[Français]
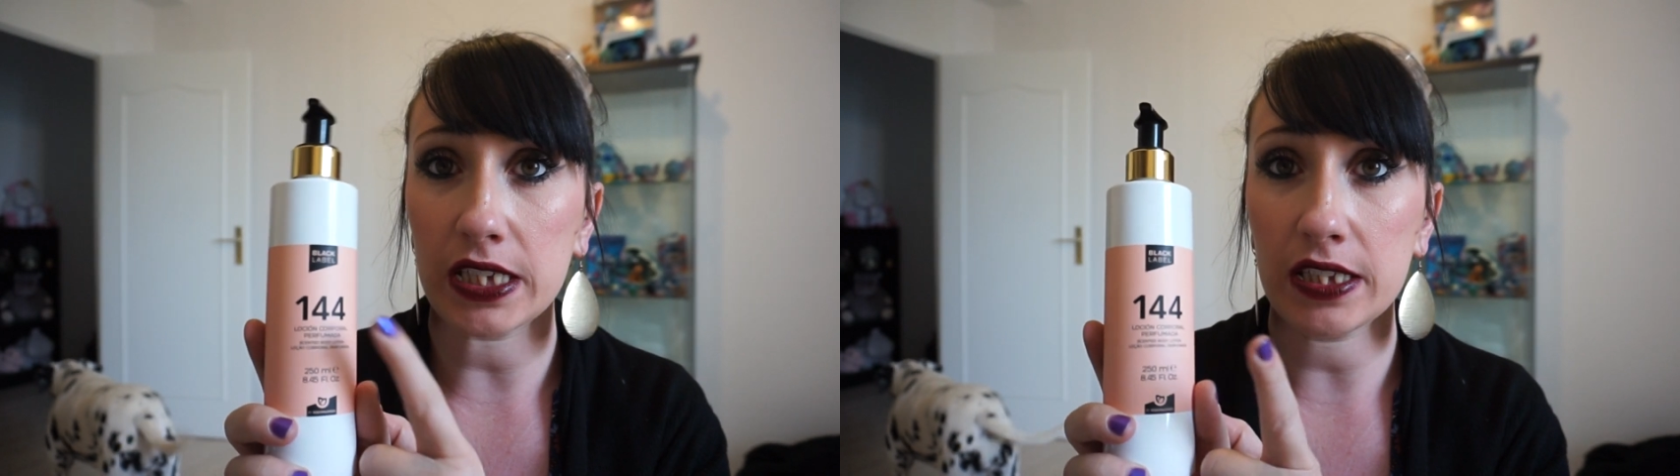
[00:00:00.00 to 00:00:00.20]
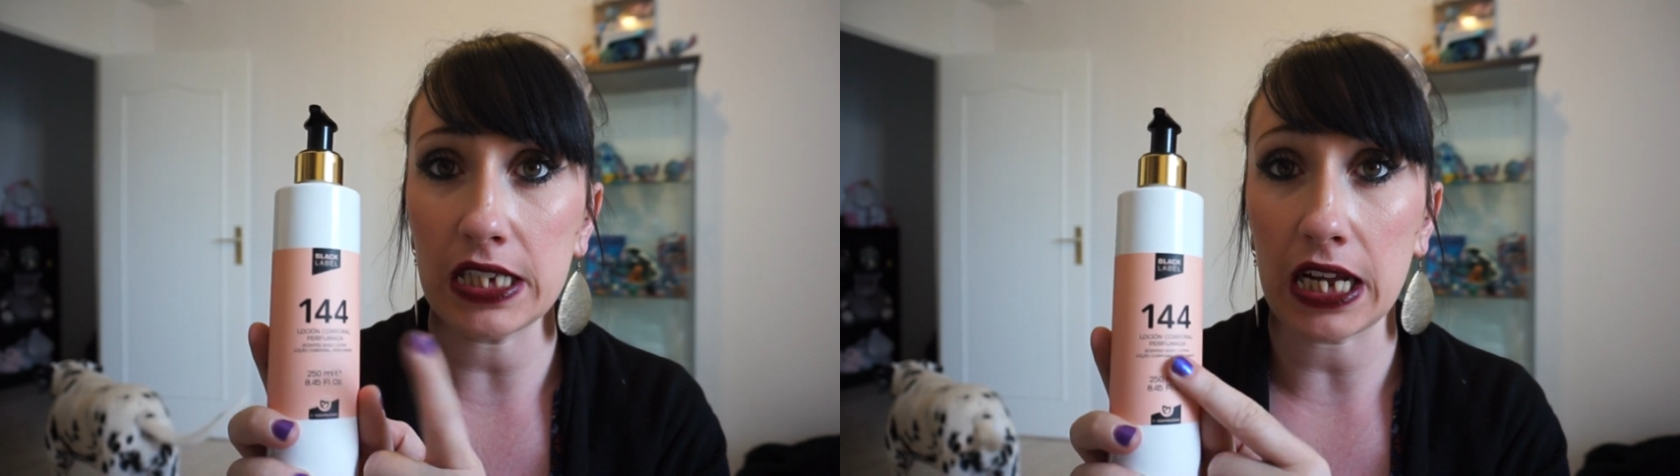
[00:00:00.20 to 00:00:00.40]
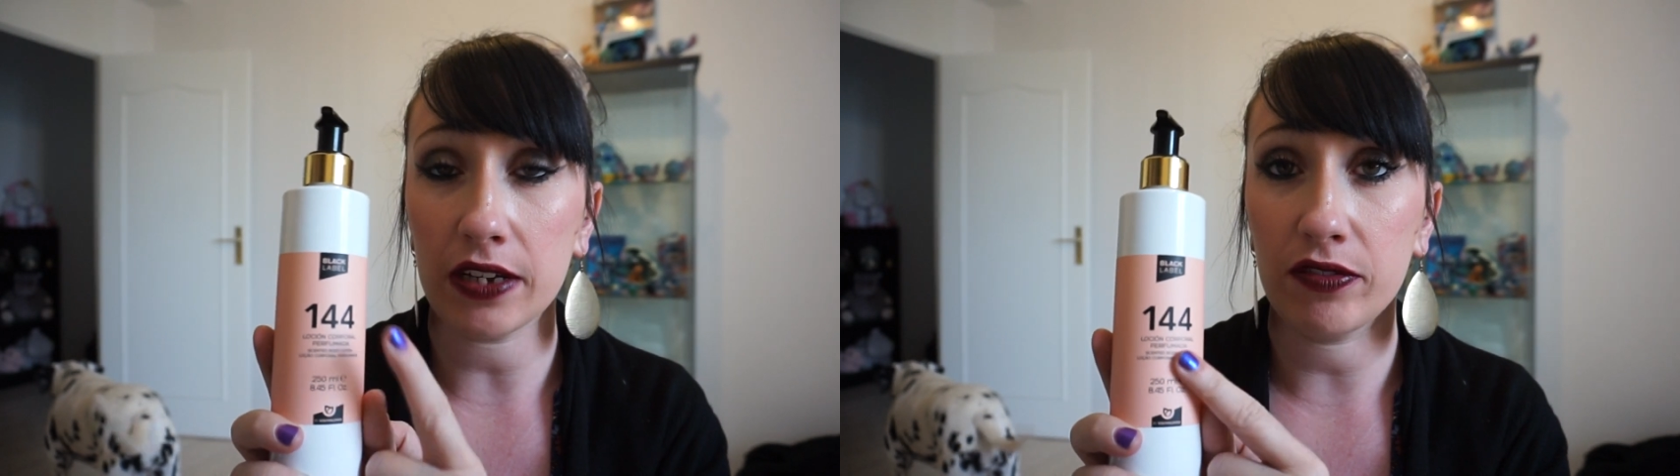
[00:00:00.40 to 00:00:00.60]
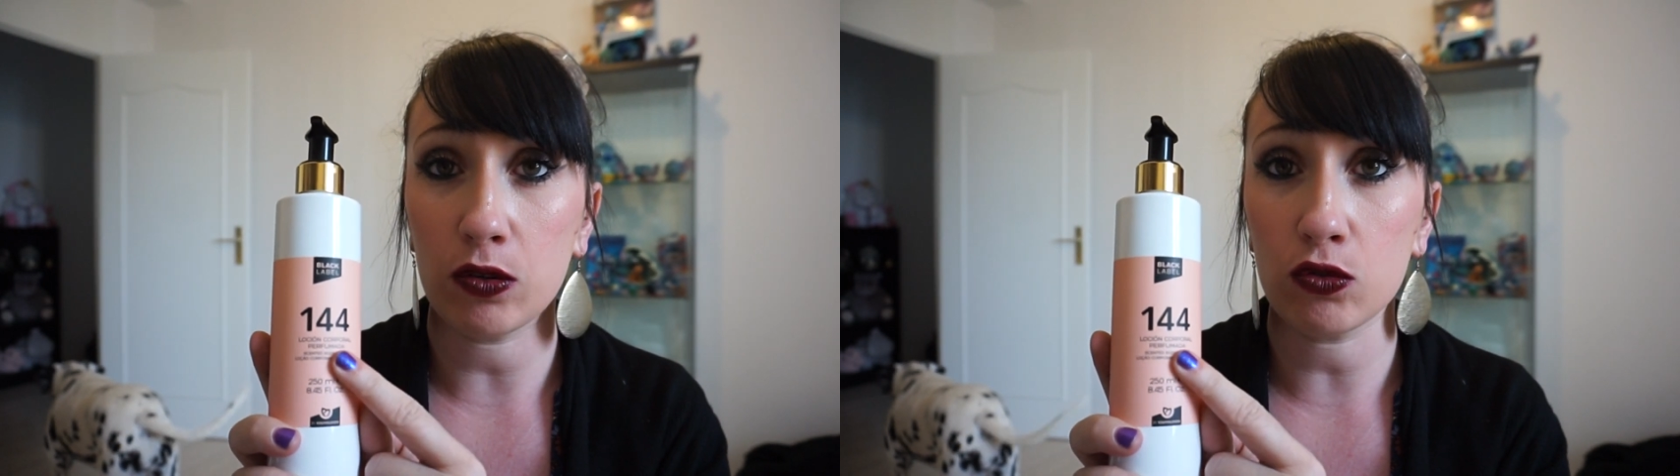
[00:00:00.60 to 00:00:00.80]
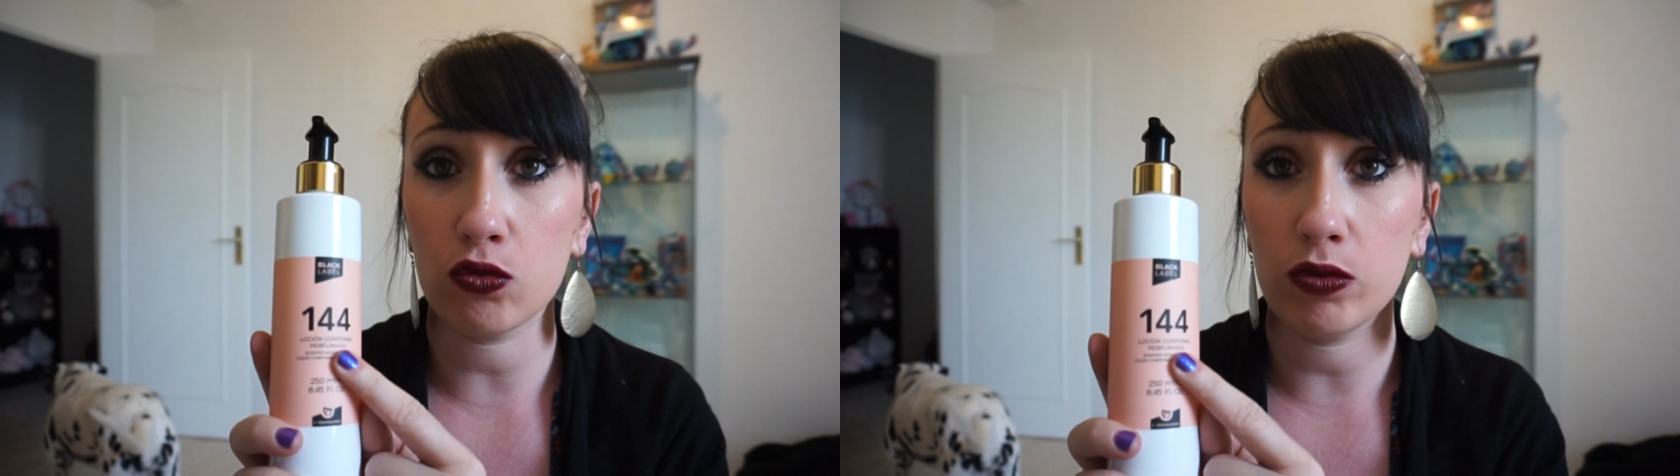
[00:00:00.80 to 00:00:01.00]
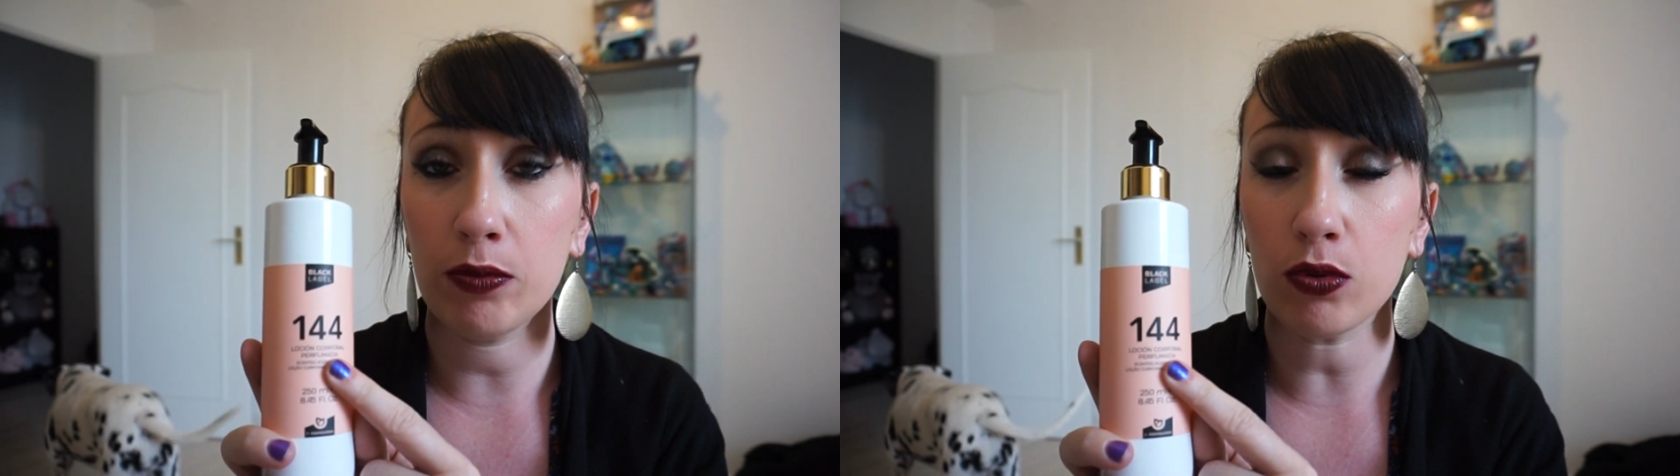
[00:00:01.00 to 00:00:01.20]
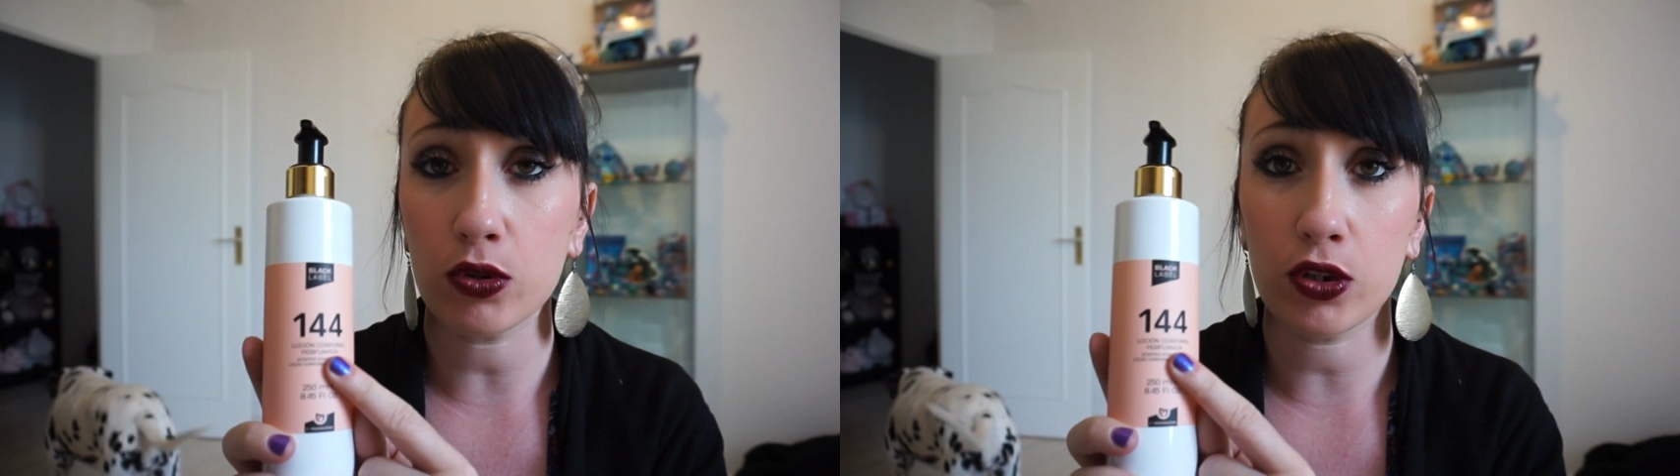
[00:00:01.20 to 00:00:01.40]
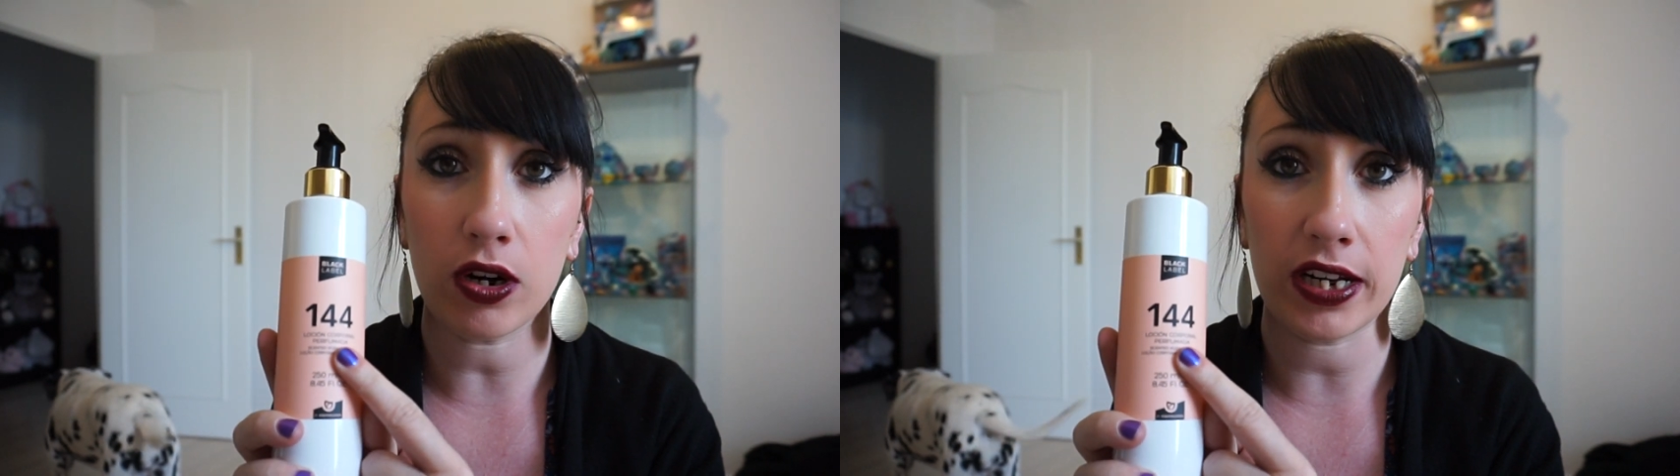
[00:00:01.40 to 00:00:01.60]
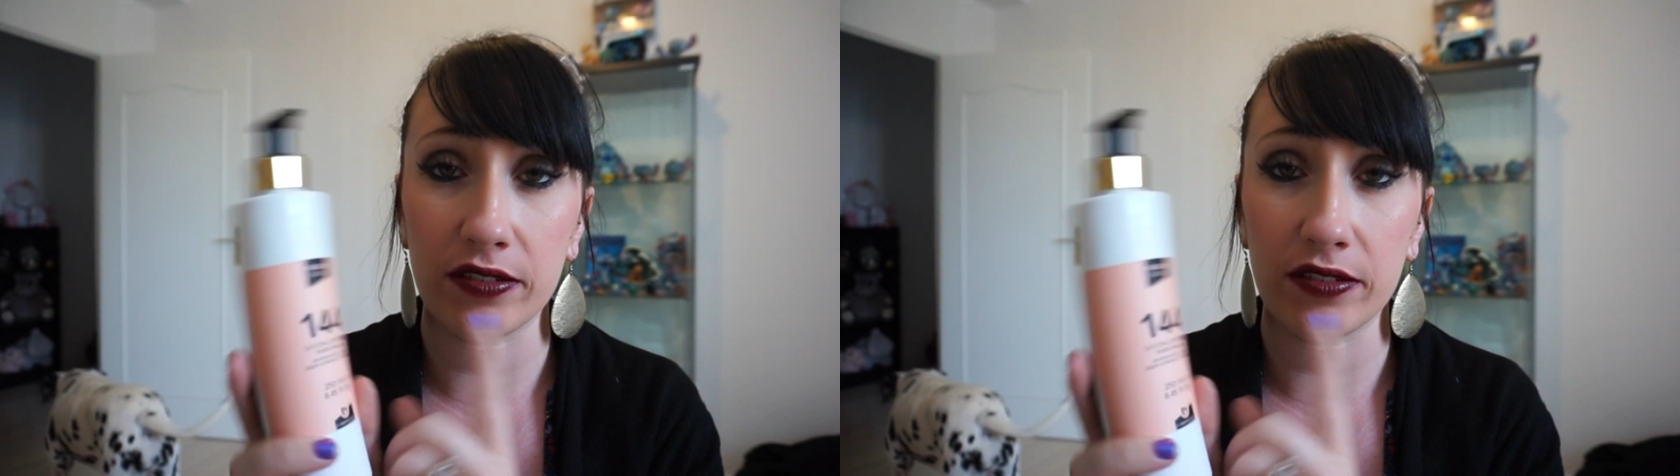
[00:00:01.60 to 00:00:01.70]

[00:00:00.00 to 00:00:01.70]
et c'est la référence du lait pour le corps la